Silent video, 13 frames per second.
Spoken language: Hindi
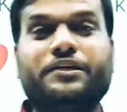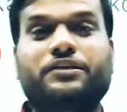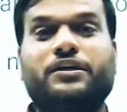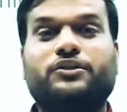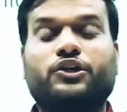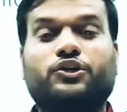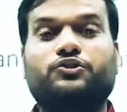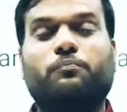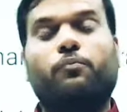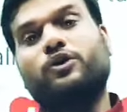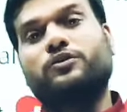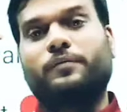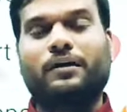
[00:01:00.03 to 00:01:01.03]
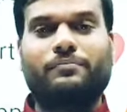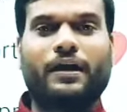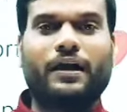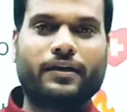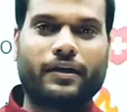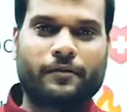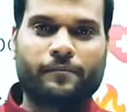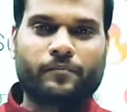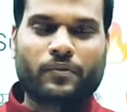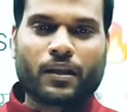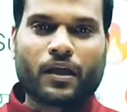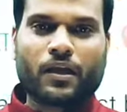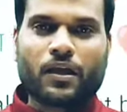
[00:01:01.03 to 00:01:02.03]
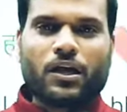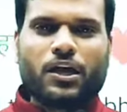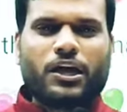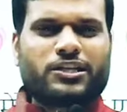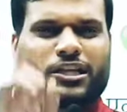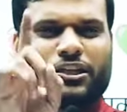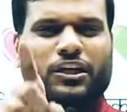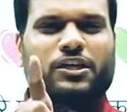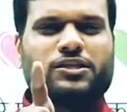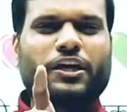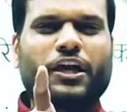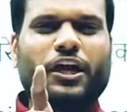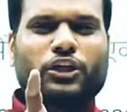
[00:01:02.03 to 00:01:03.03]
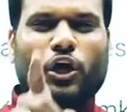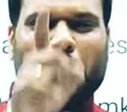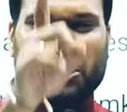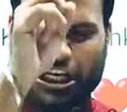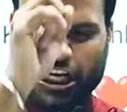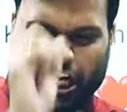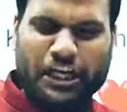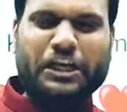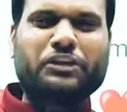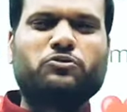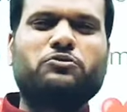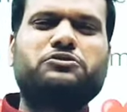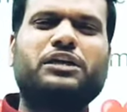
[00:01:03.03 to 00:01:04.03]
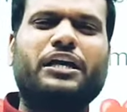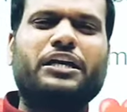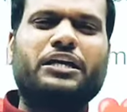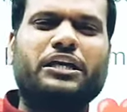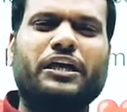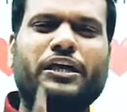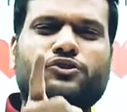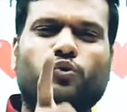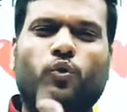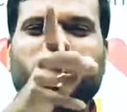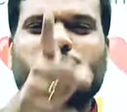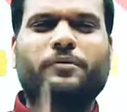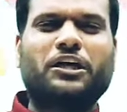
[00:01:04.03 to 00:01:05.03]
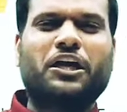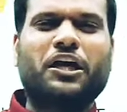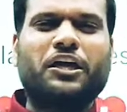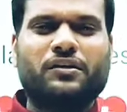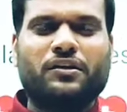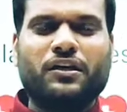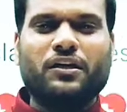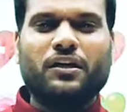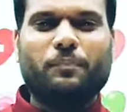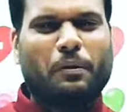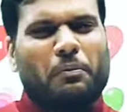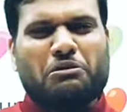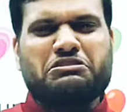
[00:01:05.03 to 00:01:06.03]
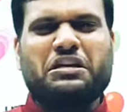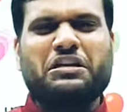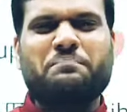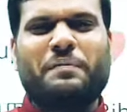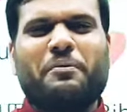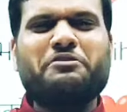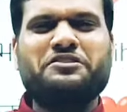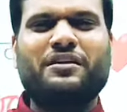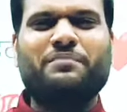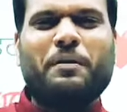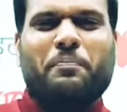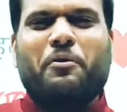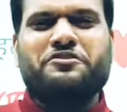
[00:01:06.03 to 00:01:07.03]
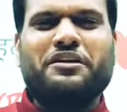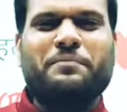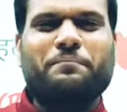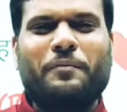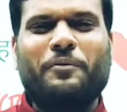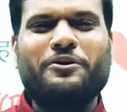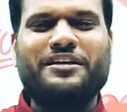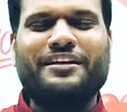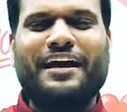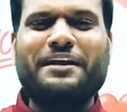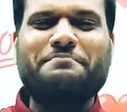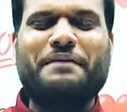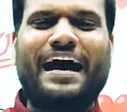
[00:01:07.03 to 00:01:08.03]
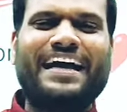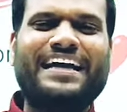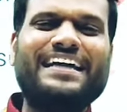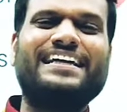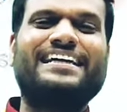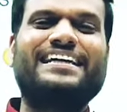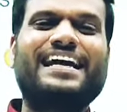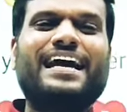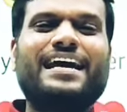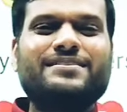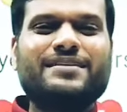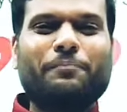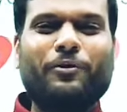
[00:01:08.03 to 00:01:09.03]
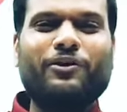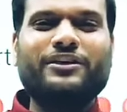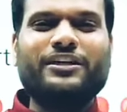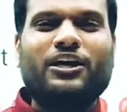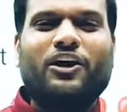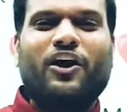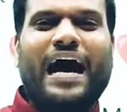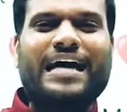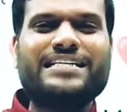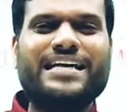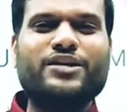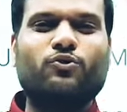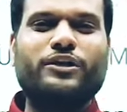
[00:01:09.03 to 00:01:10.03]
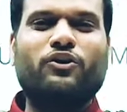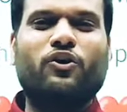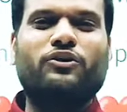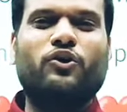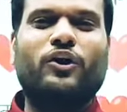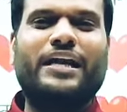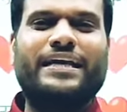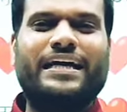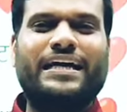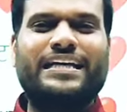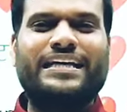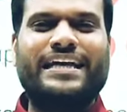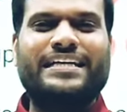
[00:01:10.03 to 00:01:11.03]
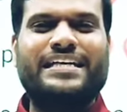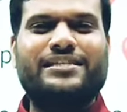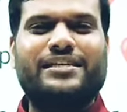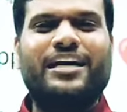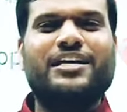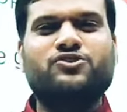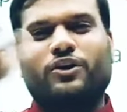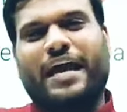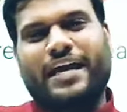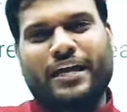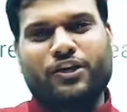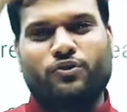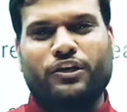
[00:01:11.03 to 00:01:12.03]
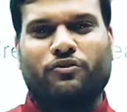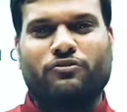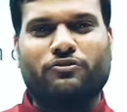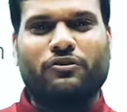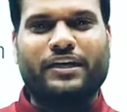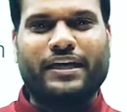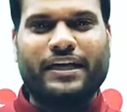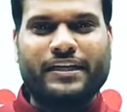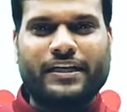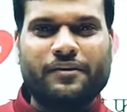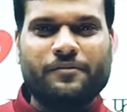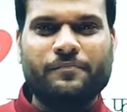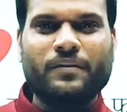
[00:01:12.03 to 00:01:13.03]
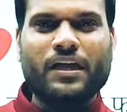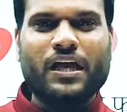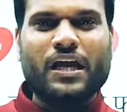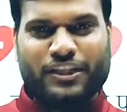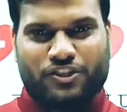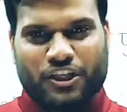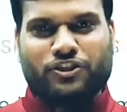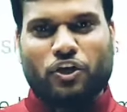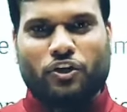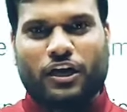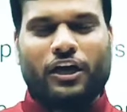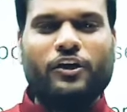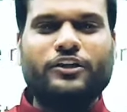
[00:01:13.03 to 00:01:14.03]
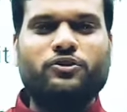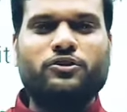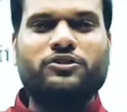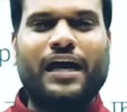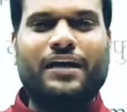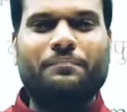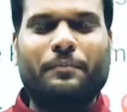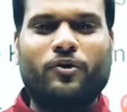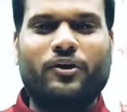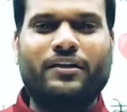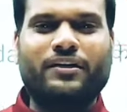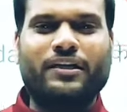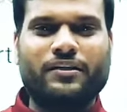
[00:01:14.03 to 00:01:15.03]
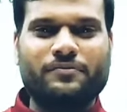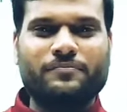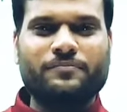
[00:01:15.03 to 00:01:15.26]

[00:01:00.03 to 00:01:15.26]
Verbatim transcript: की तरह देखते हैं बहुत बड़ा ब्रांड इसी तरह से कहता हूं अगर हर एक हिंदुस्तानी की ना ये सोच बदल गई प्रमोशन प्रमोशन प्रमोशन प्रमोशन अरे भाई सपोर्ट करो आज ये यूनिकॉर्न खोलेंगे कल इनके जैसे दस और आएंगे यूनिकॉर्न खोलने के लिए इज्जत तो करो हिंदुस्तान में प्रोडक्ट की